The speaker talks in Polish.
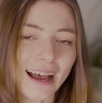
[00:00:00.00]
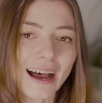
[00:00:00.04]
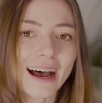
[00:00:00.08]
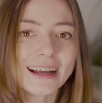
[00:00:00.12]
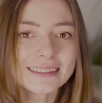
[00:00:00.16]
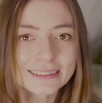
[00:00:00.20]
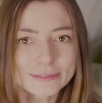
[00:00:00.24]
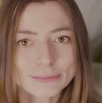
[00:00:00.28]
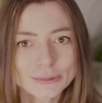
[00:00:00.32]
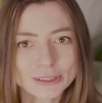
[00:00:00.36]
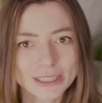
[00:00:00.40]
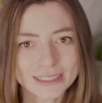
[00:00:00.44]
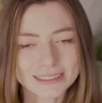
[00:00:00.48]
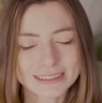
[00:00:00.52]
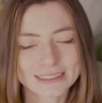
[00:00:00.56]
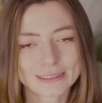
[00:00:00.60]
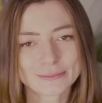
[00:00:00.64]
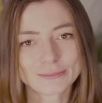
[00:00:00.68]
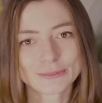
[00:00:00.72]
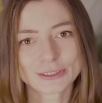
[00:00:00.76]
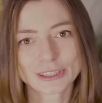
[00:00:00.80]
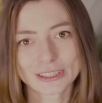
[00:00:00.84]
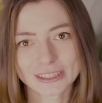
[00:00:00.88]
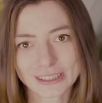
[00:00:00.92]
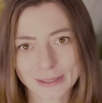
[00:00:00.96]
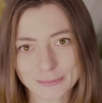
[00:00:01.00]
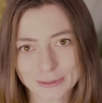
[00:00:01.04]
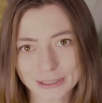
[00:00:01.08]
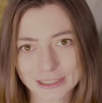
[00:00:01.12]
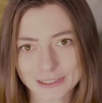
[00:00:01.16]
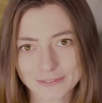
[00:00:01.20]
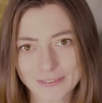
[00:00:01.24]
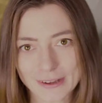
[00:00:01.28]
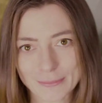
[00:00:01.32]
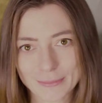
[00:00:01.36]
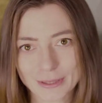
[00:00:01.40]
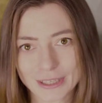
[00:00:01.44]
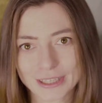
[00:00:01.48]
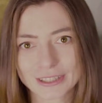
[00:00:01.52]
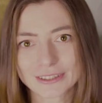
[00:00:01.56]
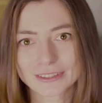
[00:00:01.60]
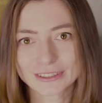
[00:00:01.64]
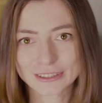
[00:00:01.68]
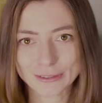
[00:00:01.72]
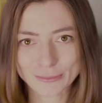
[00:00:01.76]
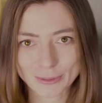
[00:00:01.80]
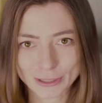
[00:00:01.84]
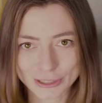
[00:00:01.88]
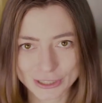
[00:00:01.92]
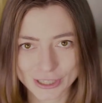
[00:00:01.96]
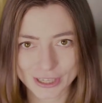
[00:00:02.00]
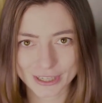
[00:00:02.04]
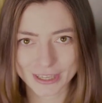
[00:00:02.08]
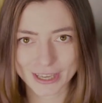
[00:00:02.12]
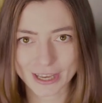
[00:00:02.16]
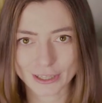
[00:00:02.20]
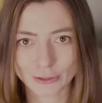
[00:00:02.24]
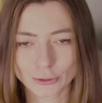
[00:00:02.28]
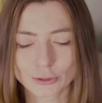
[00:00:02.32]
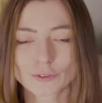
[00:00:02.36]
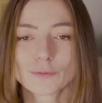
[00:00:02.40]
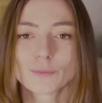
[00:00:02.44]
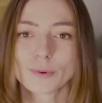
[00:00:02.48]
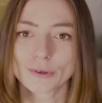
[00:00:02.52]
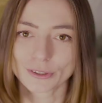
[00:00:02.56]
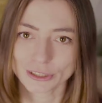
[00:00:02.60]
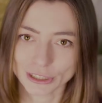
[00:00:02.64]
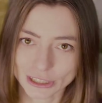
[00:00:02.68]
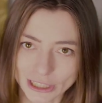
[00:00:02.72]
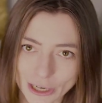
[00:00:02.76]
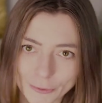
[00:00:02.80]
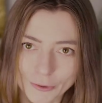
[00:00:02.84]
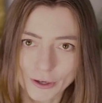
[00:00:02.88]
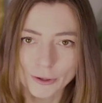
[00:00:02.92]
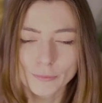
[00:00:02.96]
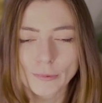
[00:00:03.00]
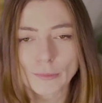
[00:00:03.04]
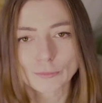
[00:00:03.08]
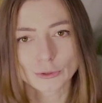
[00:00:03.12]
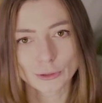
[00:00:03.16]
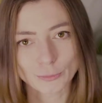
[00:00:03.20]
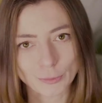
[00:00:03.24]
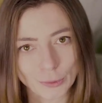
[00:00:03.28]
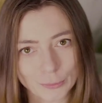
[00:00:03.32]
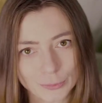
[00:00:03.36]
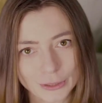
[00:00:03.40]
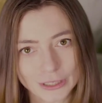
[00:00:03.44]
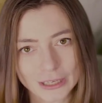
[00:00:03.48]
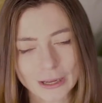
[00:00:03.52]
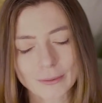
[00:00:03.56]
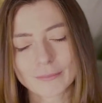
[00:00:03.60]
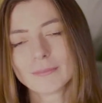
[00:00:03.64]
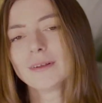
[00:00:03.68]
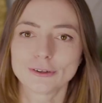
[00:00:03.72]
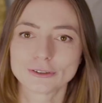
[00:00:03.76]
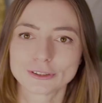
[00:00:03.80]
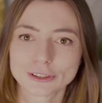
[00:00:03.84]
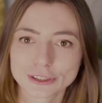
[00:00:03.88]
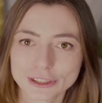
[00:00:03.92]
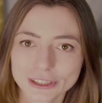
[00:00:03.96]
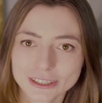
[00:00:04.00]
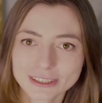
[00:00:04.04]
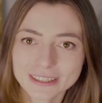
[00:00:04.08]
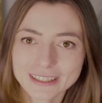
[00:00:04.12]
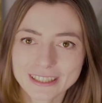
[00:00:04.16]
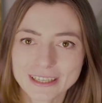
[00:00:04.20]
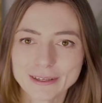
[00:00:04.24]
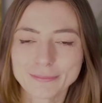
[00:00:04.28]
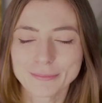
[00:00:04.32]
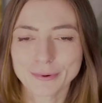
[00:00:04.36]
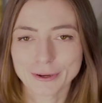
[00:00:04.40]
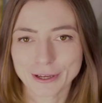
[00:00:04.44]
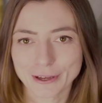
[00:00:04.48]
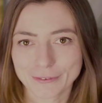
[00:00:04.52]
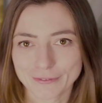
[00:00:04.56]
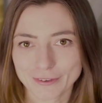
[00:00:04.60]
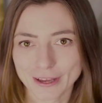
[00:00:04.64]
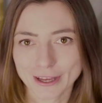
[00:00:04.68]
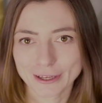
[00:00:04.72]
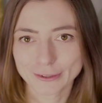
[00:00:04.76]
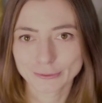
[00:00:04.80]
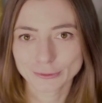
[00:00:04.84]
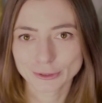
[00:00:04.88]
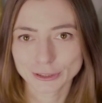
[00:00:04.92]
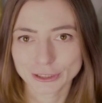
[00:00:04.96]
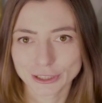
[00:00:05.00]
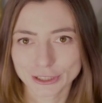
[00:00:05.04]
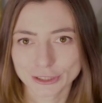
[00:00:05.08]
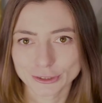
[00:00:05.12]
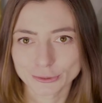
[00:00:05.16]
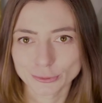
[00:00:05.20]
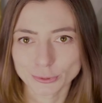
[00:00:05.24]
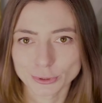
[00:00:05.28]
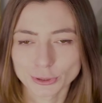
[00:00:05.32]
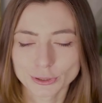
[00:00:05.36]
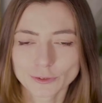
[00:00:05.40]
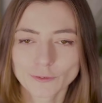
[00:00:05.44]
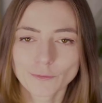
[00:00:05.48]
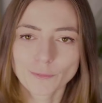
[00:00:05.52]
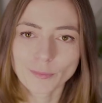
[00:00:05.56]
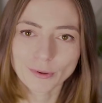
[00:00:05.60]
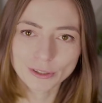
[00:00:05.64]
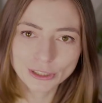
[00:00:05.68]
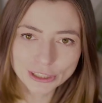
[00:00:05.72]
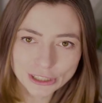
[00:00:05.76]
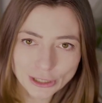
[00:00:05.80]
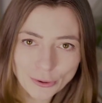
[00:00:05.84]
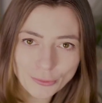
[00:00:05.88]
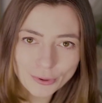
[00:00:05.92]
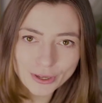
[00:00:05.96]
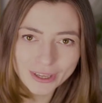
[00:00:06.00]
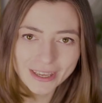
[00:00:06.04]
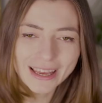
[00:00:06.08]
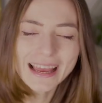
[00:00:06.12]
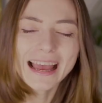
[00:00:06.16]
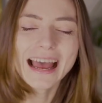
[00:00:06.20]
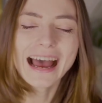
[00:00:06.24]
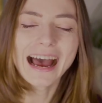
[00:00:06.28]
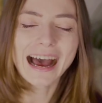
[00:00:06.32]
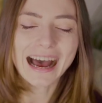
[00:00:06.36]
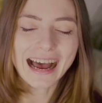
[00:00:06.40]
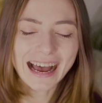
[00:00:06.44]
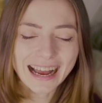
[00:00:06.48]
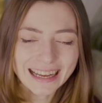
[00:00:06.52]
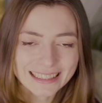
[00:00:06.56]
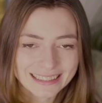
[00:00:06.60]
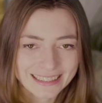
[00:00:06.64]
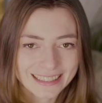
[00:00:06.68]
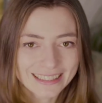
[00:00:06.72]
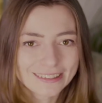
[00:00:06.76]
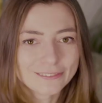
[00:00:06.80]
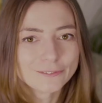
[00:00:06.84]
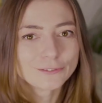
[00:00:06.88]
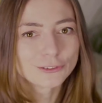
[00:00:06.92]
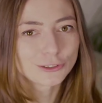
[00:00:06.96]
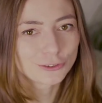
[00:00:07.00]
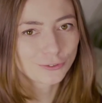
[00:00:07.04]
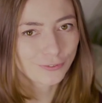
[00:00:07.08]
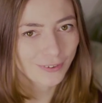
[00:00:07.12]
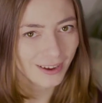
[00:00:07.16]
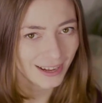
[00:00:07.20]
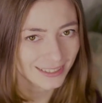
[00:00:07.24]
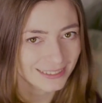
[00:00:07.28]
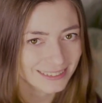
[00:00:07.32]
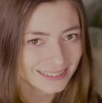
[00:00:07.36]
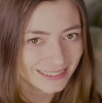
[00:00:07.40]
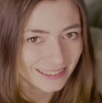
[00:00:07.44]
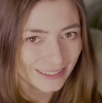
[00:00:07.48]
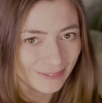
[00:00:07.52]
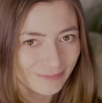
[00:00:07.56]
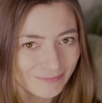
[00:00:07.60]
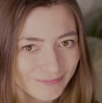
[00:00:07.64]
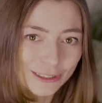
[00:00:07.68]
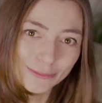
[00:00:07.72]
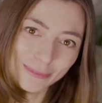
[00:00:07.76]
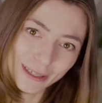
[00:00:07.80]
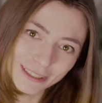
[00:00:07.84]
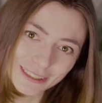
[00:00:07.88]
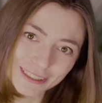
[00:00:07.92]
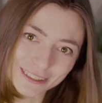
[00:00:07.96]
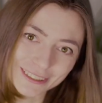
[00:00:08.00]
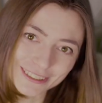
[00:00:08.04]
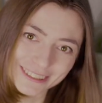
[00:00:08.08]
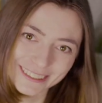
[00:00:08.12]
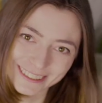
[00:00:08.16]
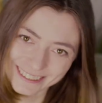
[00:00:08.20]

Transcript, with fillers: a tymczasem żegnam się z Wami i do zobaczenia już w poniedziałek, bo przypominam, odcinki pojawiają się już w poniedziałki, a nie w czwartki. Trzymajcie się,